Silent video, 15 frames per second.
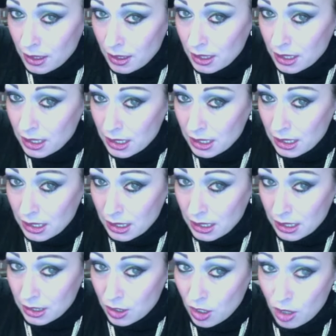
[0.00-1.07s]
Et
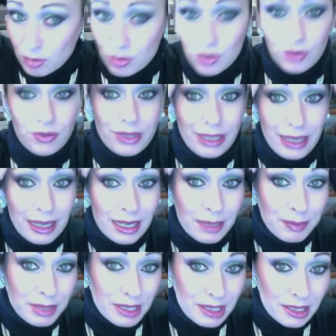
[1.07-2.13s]
comme je vais à la
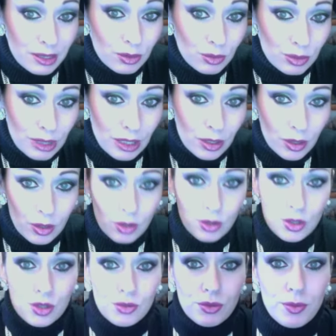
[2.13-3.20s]
piscine tout à l'heure, je
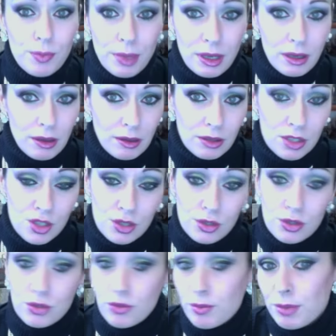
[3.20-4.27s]
ne veux, pas, je
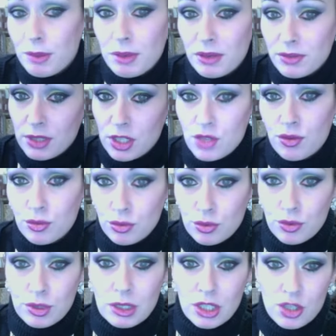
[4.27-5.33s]
pas me laver les cheveux tout de
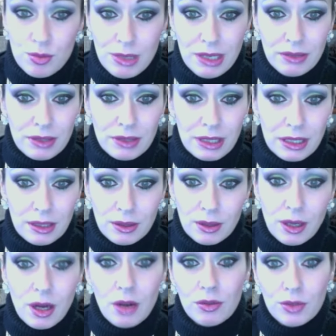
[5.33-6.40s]
suite, hein, je vais laver en
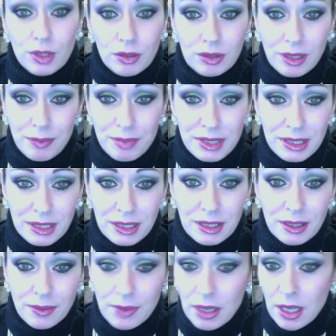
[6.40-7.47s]
revenant de la piscine.
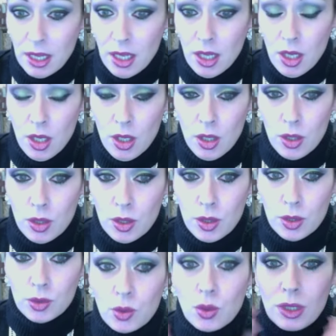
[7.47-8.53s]
Euh,
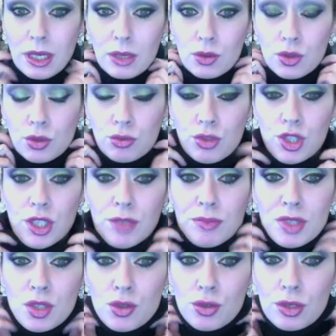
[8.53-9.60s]
donc là aujourd'hui j'ai mis
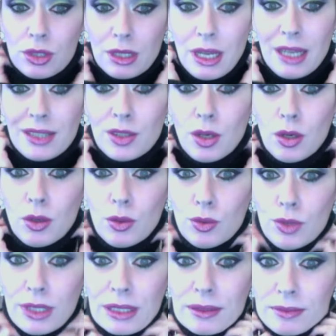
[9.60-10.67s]
juste un col
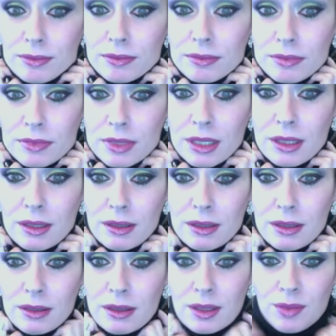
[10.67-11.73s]
roulé, un,
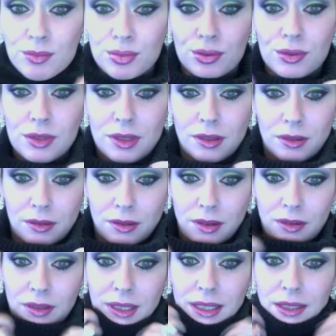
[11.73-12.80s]
pull en,
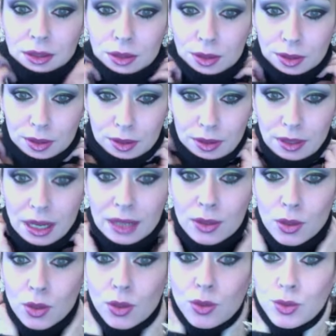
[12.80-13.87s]
laine euh, à col
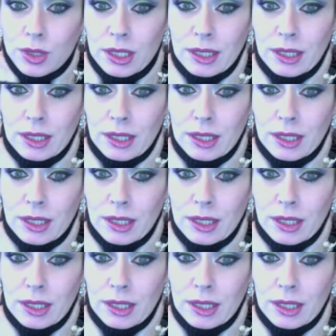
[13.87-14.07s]
roulé